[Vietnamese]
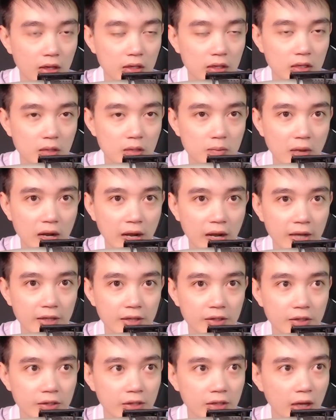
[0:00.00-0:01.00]
Nhưng mà ngày
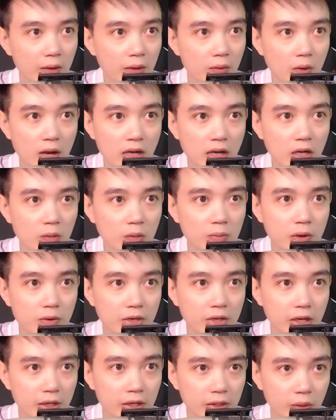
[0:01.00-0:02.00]
thường lão Hóa không bao
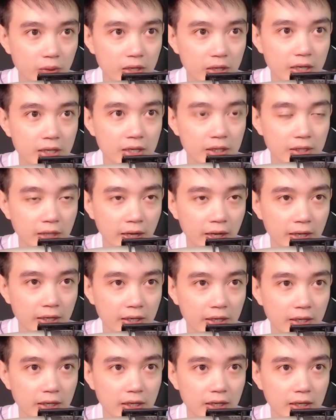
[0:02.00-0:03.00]
giờ nổi điên như vậy,
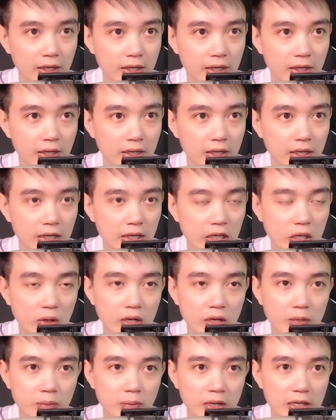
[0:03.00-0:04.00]
cho
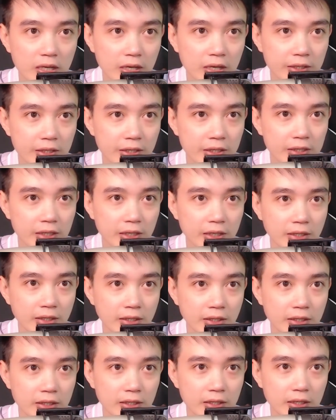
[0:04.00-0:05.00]
nên bây giờ nhìn thấy
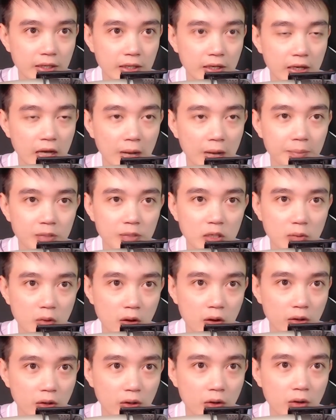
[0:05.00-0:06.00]
làm cho
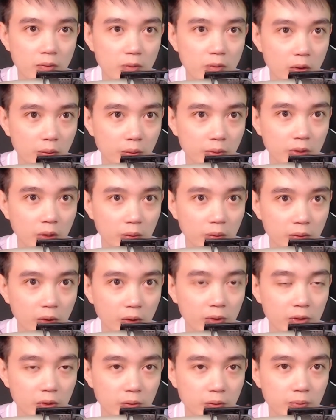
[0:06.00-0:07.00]
bọn nó bồn chồn đôi
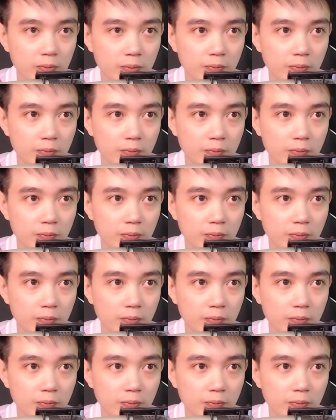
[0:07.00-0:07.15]
chút.